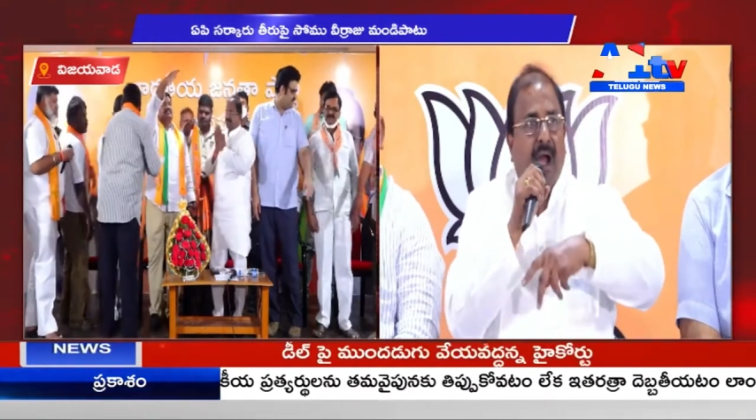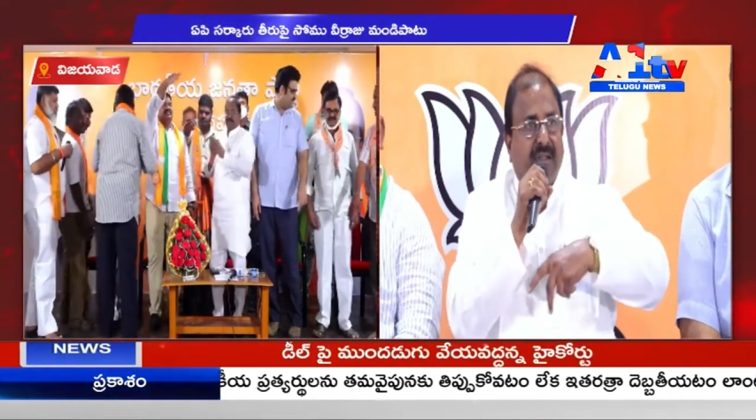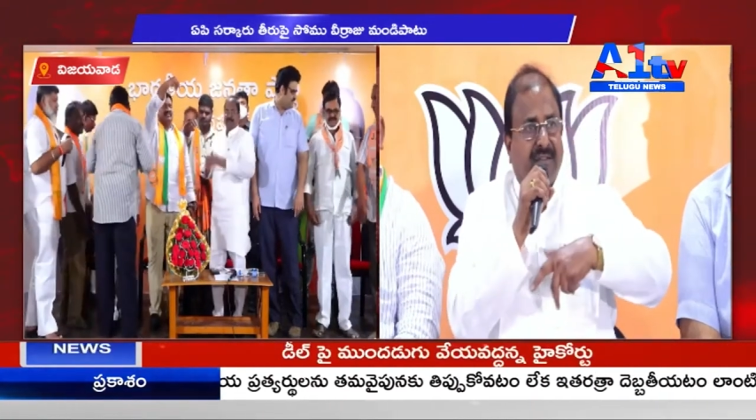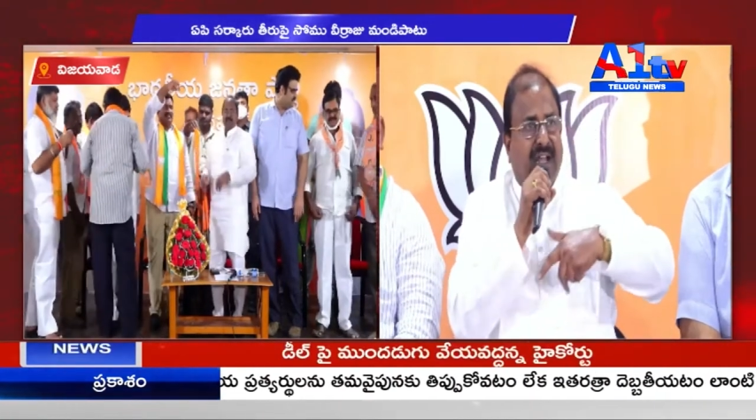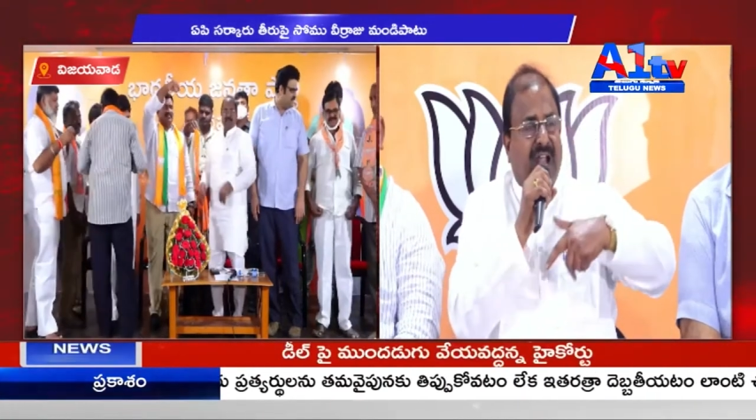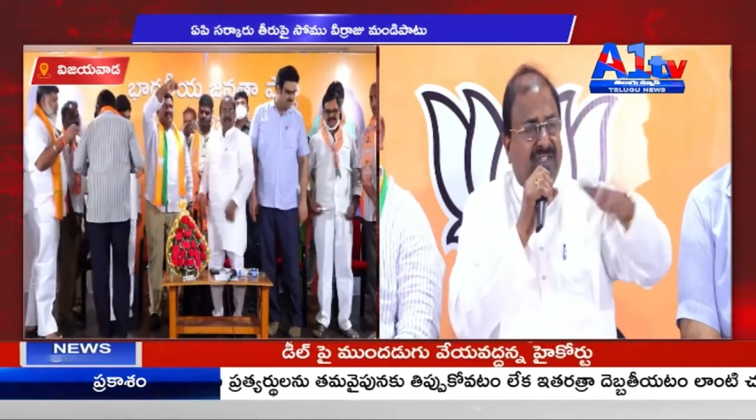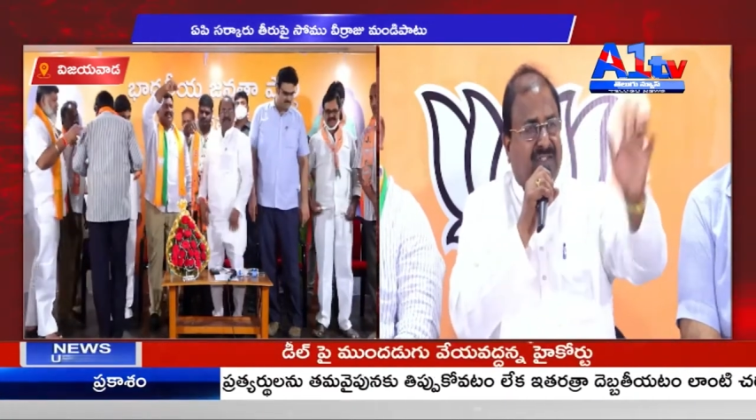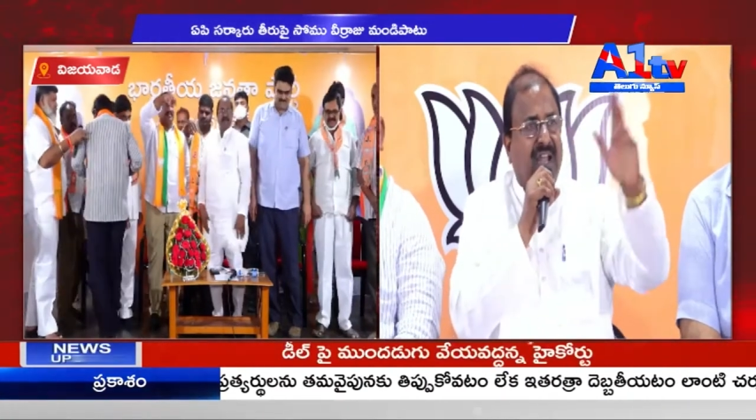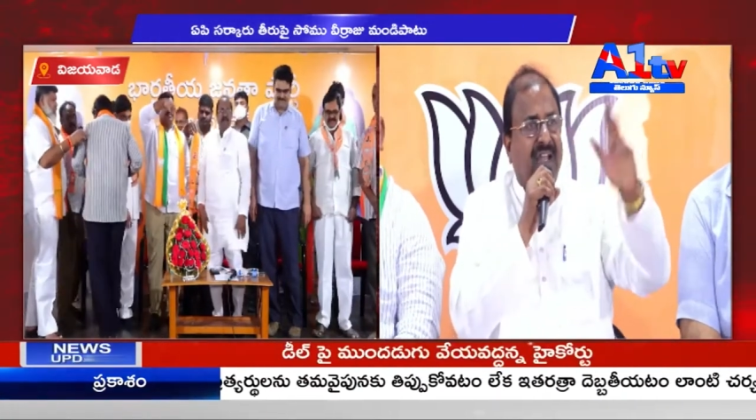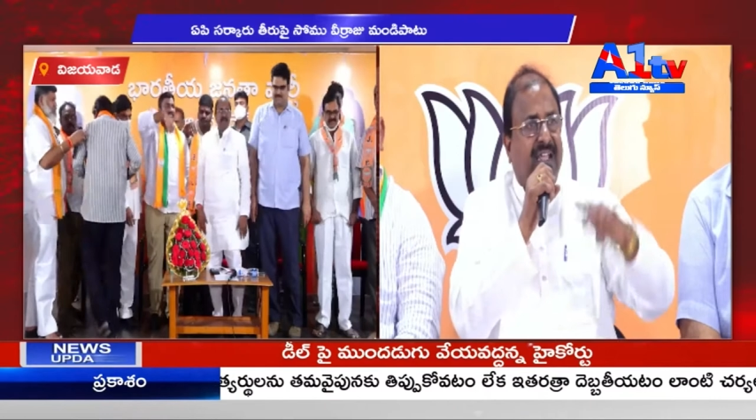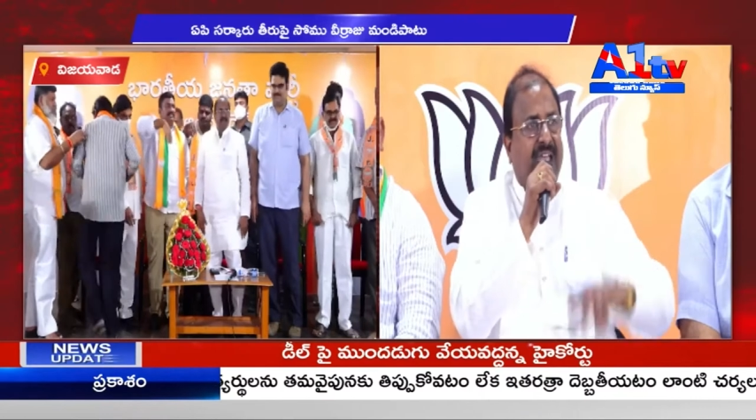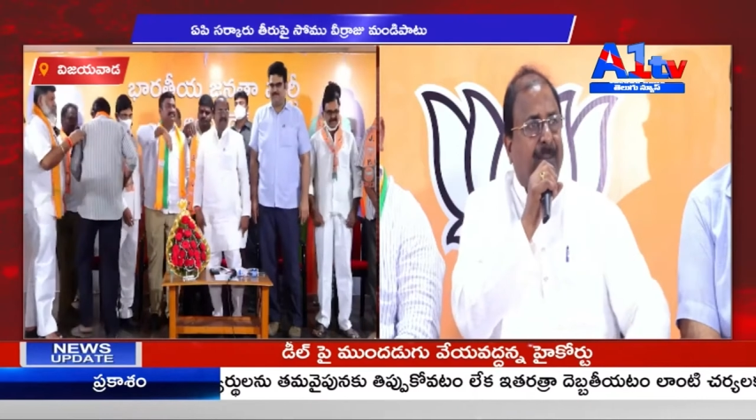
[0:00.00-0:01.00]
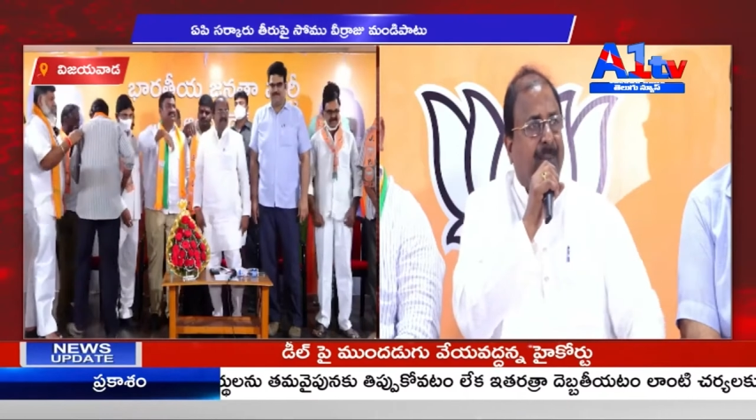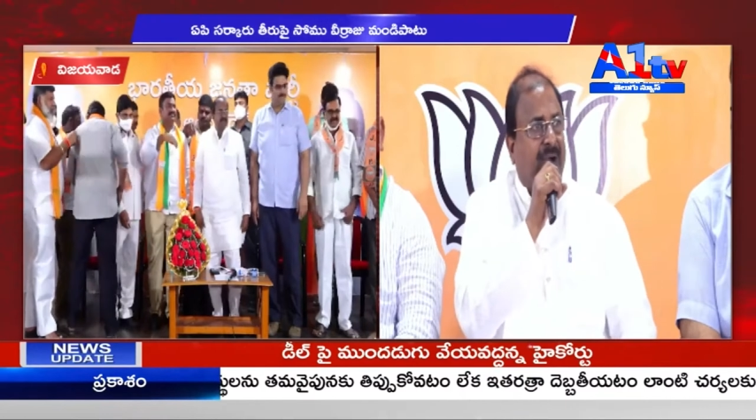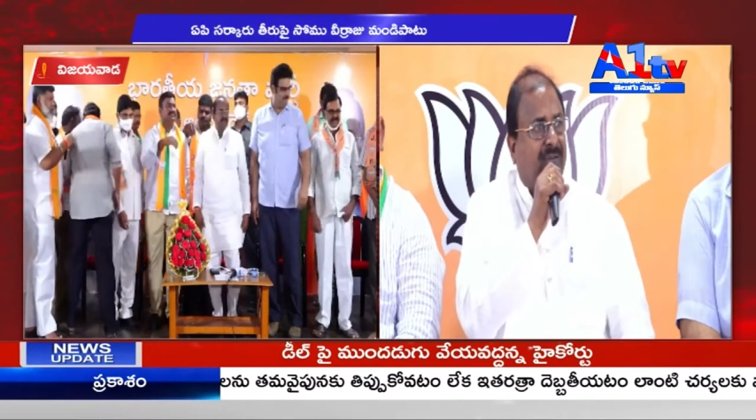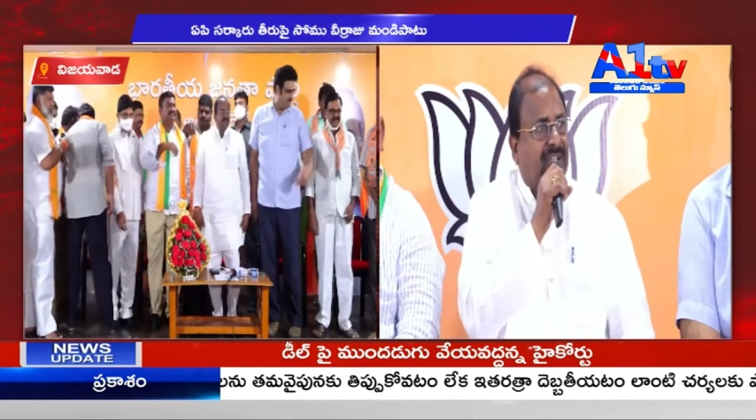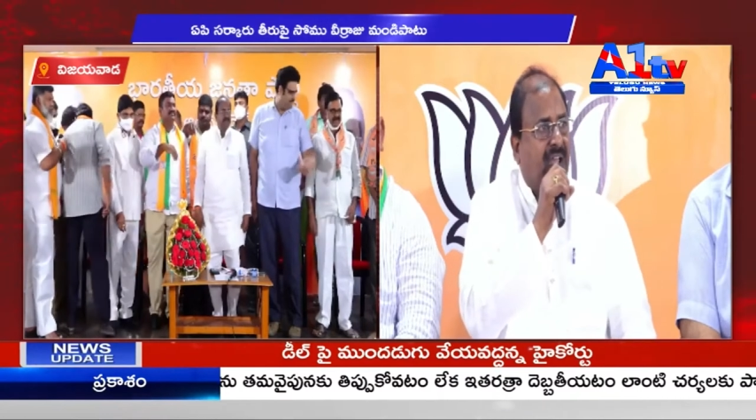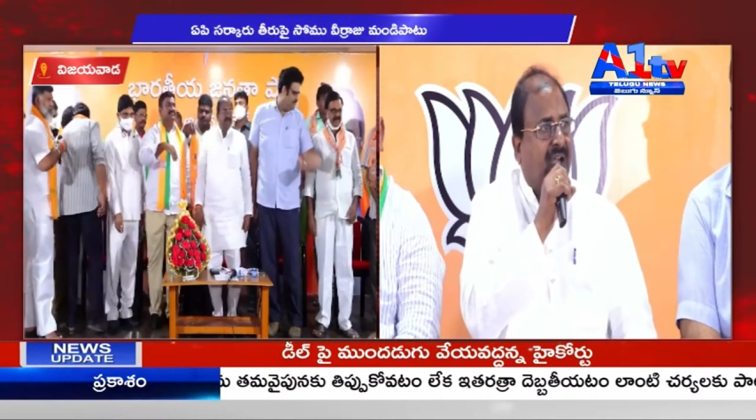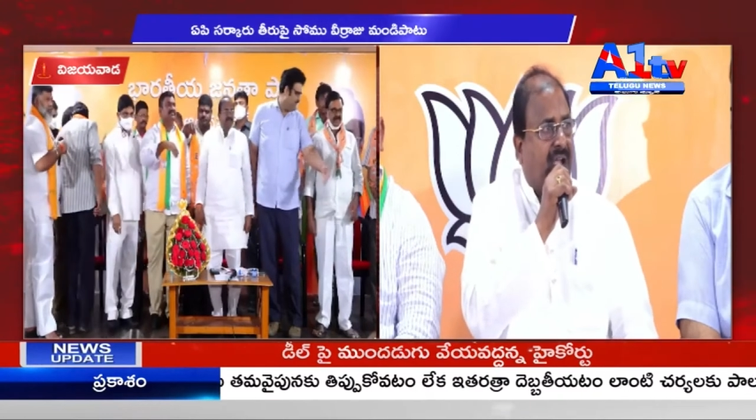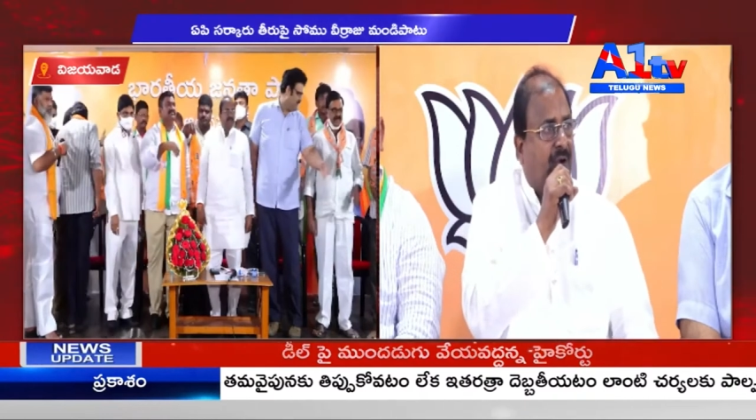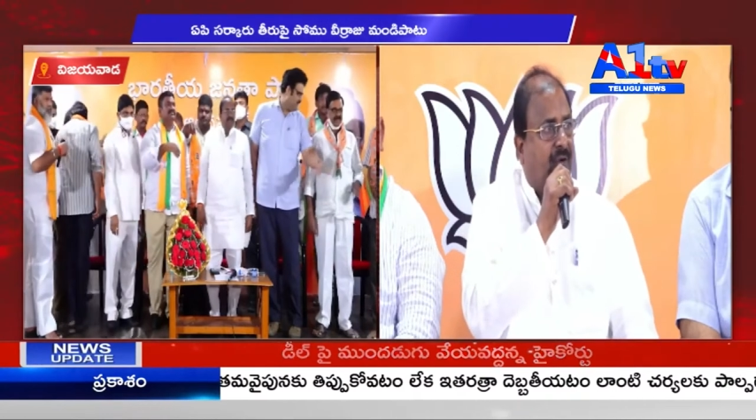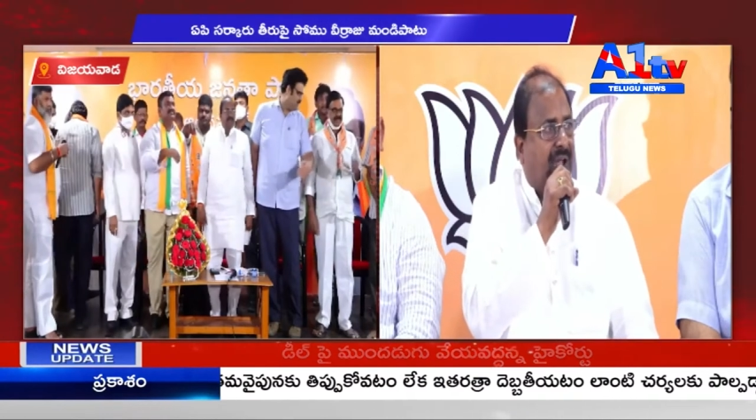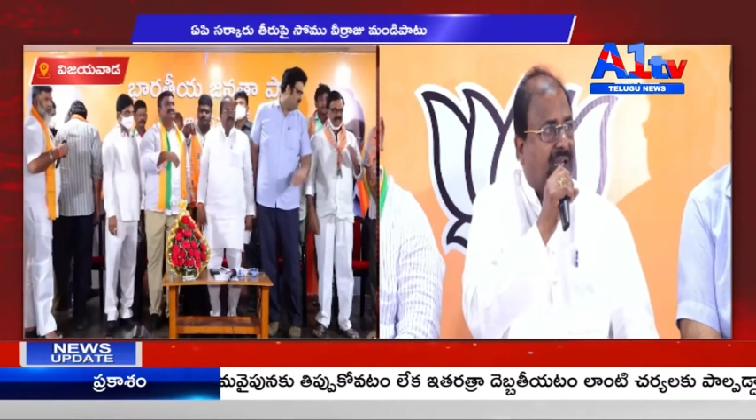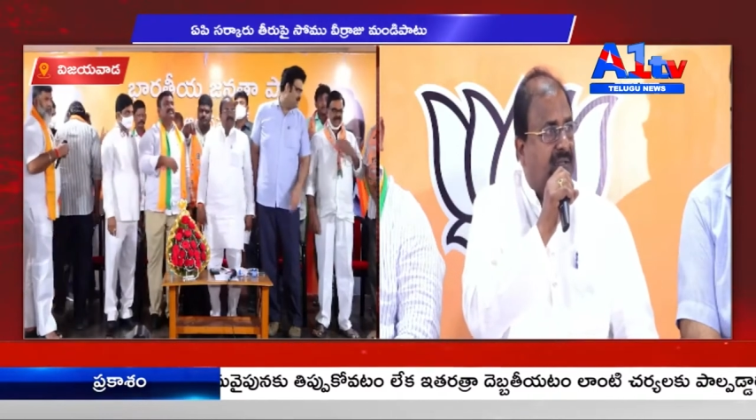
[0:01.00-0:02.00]
ఆంధ్ర రాష్ట్రానికి ఏ భావజాలం
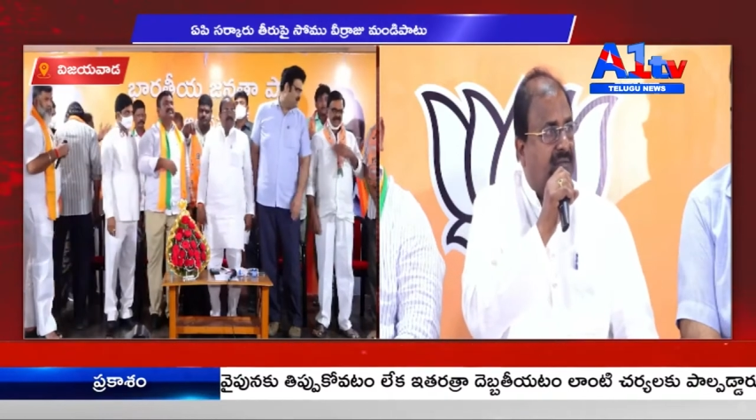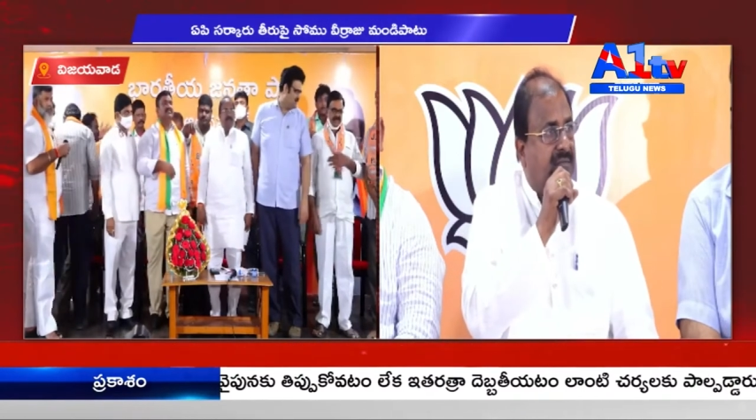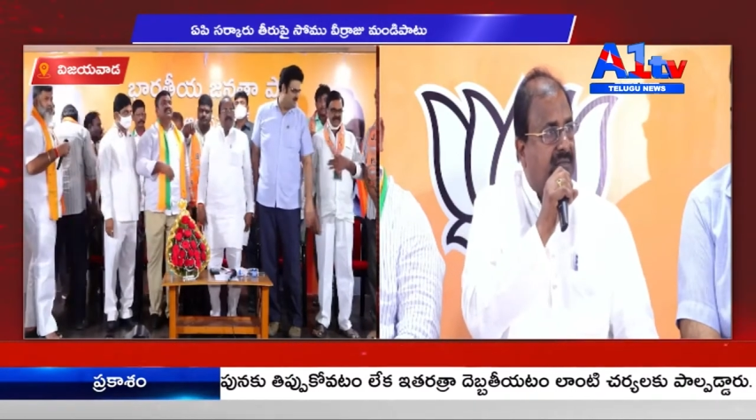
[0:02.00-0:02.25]
కావాలి